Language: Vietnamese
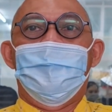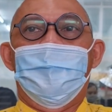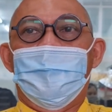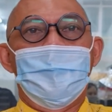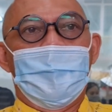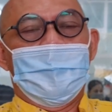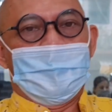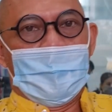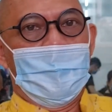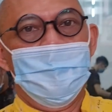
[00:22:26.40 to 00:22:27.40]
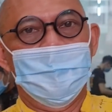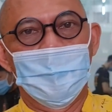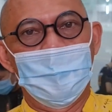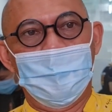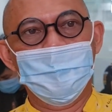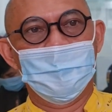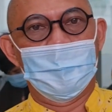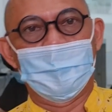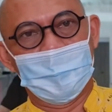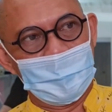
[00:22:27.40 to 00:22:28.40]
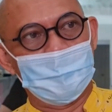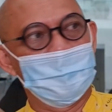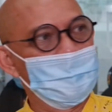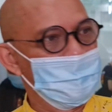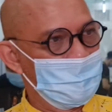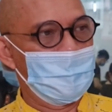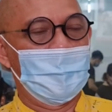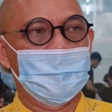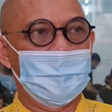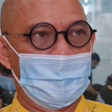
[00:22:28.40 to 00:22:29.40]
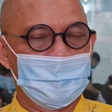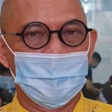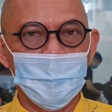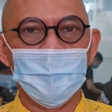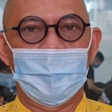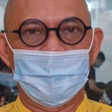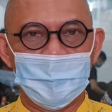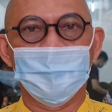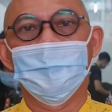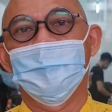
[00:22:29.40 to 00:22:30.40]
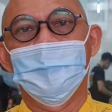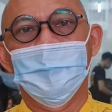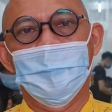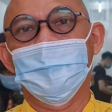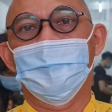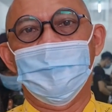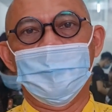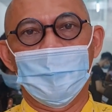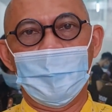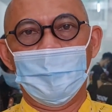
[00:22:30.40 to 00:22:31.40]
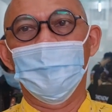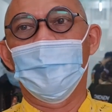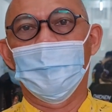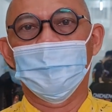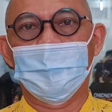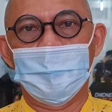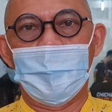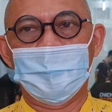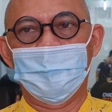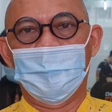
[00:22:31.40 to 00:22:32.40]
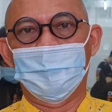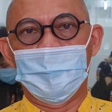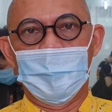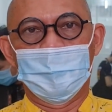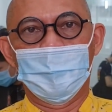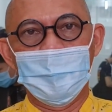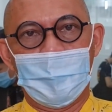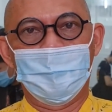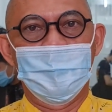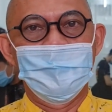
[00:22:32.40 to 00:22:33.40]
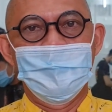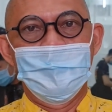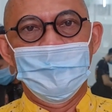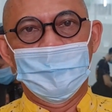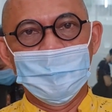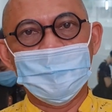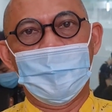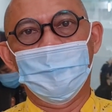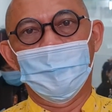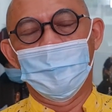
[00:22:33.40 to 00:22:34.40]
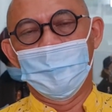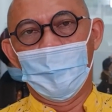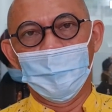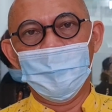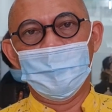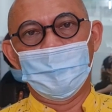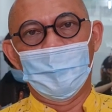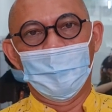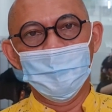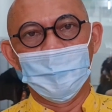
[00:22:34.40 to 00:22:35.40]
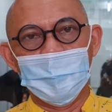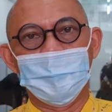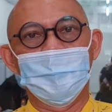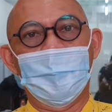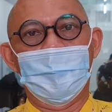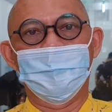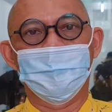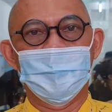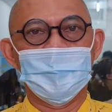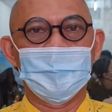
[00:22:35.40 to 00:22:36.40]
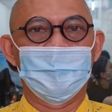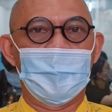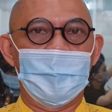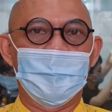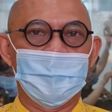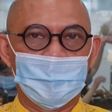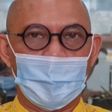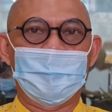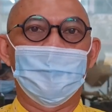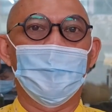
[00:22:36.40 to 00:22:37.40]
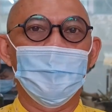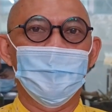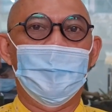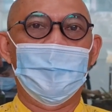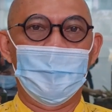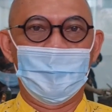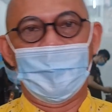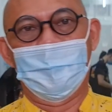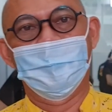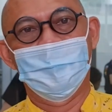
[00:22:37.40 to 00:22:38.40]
Rồi các bạn này trẻ sung lắm, mà mình thấy các bạn sung mà làm được, nên comment sẽ cố gắng ủng hộ cho các bạn trong vòng từ giờ tới cuối năm. Thử xem coi làm nổi 10 cửa hàng Chicken Fire trên toàn thành phố Hồ Chí Minh hay không nha.